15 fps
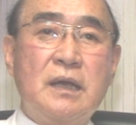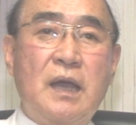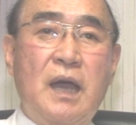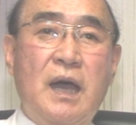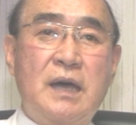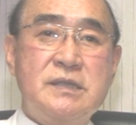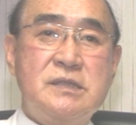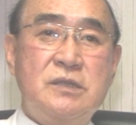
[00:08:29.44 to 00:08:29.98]

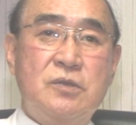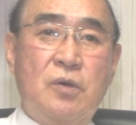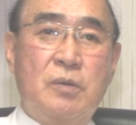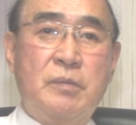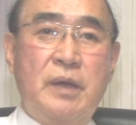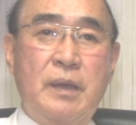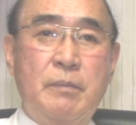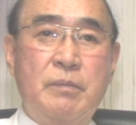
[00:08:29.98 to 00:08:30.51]

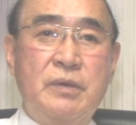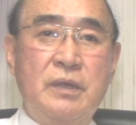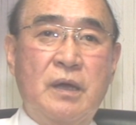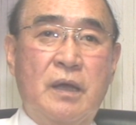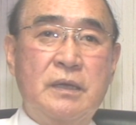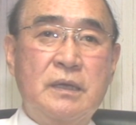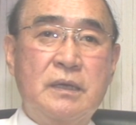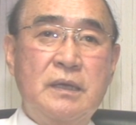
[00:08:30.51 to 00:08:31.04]
카시노마
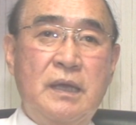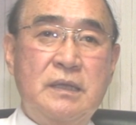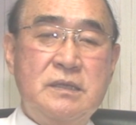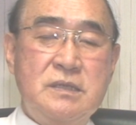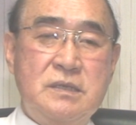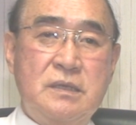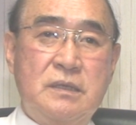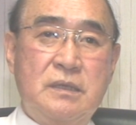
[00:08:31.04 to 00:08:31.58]
엠브리아닉
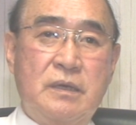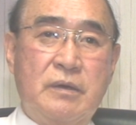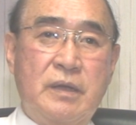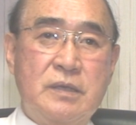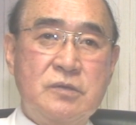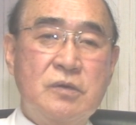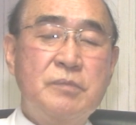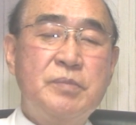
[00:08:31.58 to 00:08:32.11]
엔티젠이라고
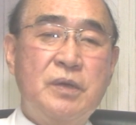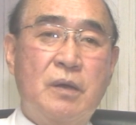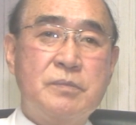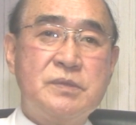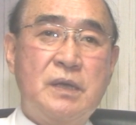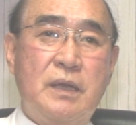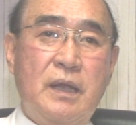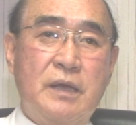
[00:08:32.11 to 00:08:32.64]
해가지고
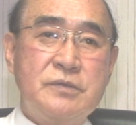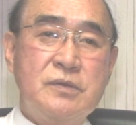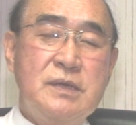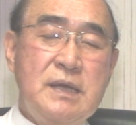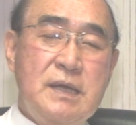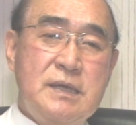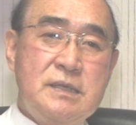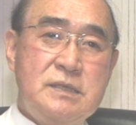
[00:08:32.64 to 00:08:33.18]
피검사를 해가지고
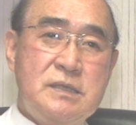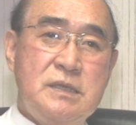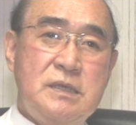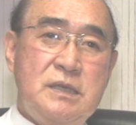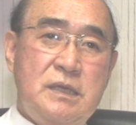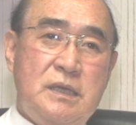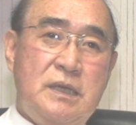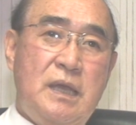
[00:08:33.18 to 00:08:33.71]

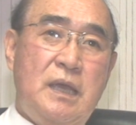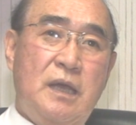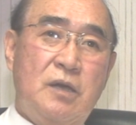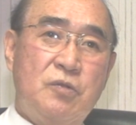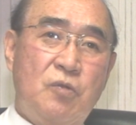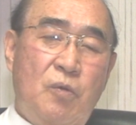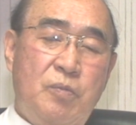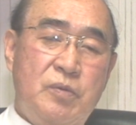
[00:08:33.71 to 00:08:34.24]

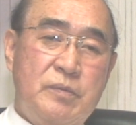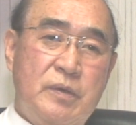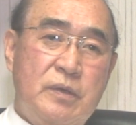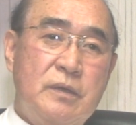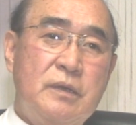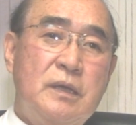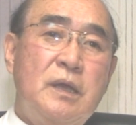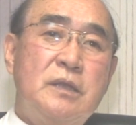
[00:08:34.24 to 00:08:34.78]
CEA가
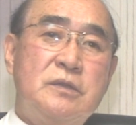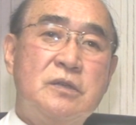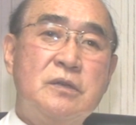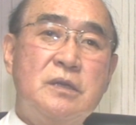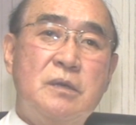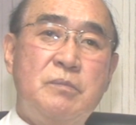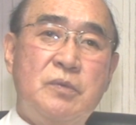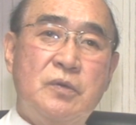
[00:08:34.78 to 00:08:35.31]
높으면은
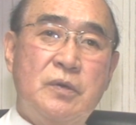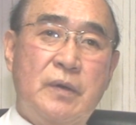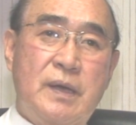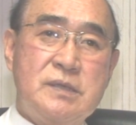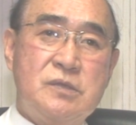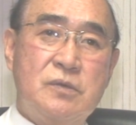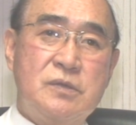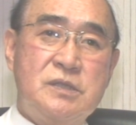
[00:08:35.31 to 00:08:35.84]
특히 미국에
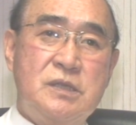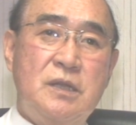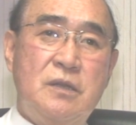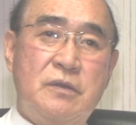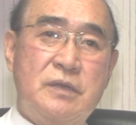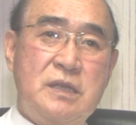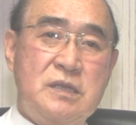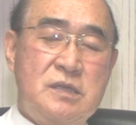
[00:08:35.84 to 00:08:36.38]
와서
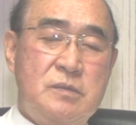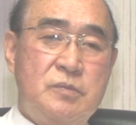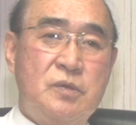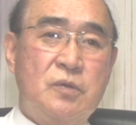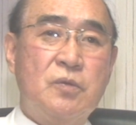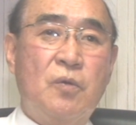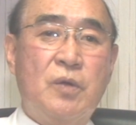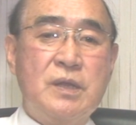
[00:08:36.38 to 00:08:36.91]
7년 내지
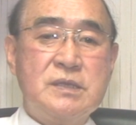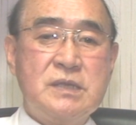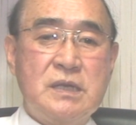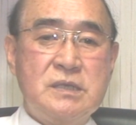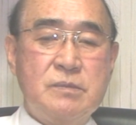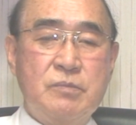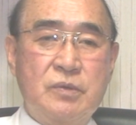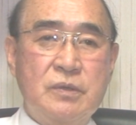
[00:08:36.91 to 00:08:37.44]
10년 오래
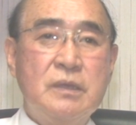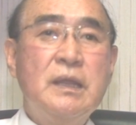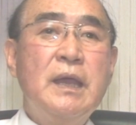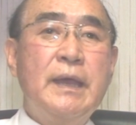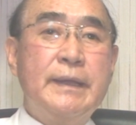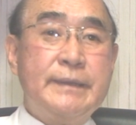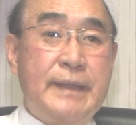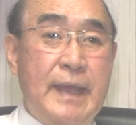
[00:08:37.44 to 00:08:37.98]
사신 분은
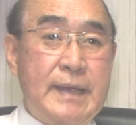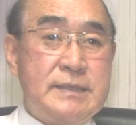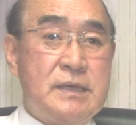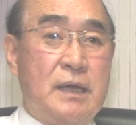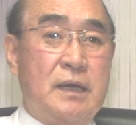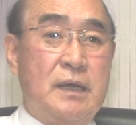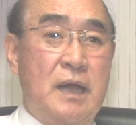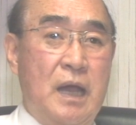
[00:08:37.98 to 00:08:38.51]

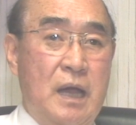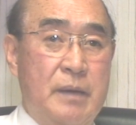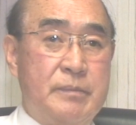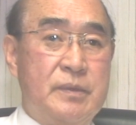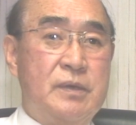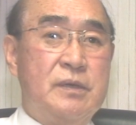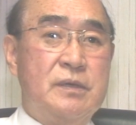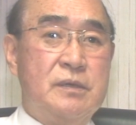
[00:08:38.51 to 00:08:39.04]

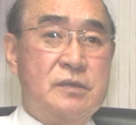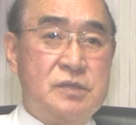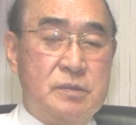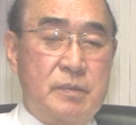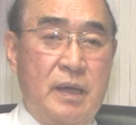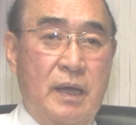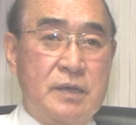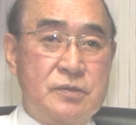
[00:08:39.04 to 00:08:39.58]
대장암을
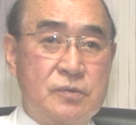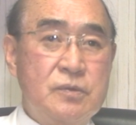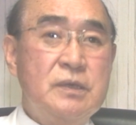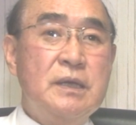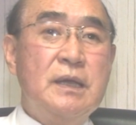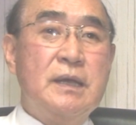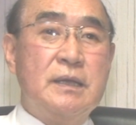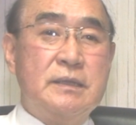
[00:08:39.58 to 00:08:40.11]
의심해가지고
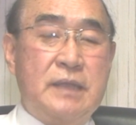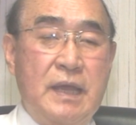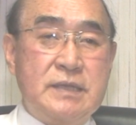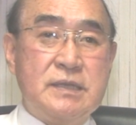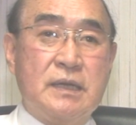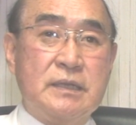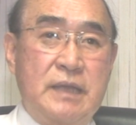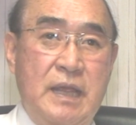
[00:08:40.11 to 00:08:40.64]

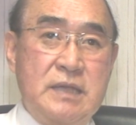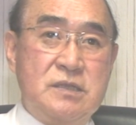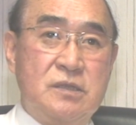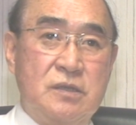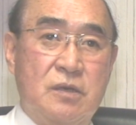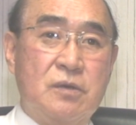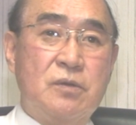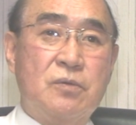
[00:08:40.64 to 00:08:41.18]
대장
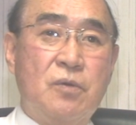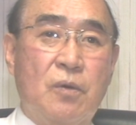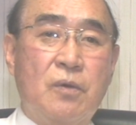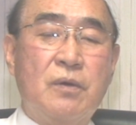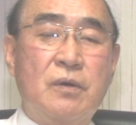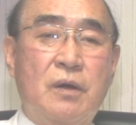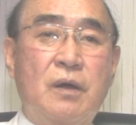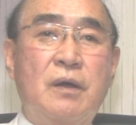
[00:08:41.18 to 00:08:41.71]
내시경을
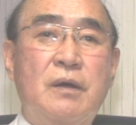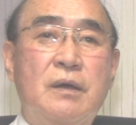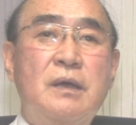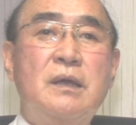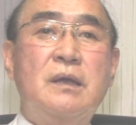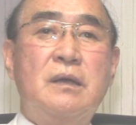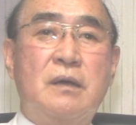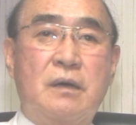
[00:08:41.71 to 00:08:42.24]
꼭 어,
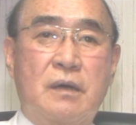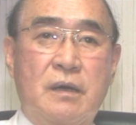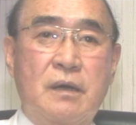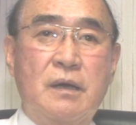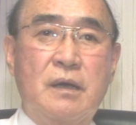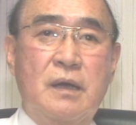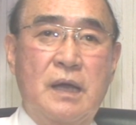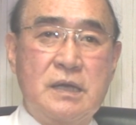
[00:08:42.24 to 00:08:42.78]

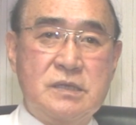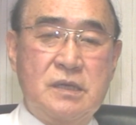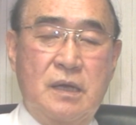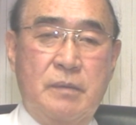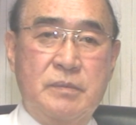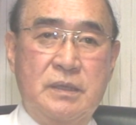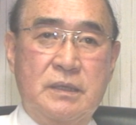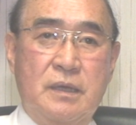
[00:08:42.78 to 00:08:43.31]
어,
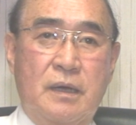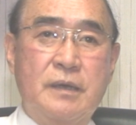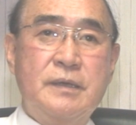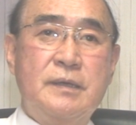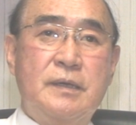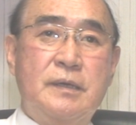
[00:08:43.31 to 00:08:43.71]
하셔야 합니다.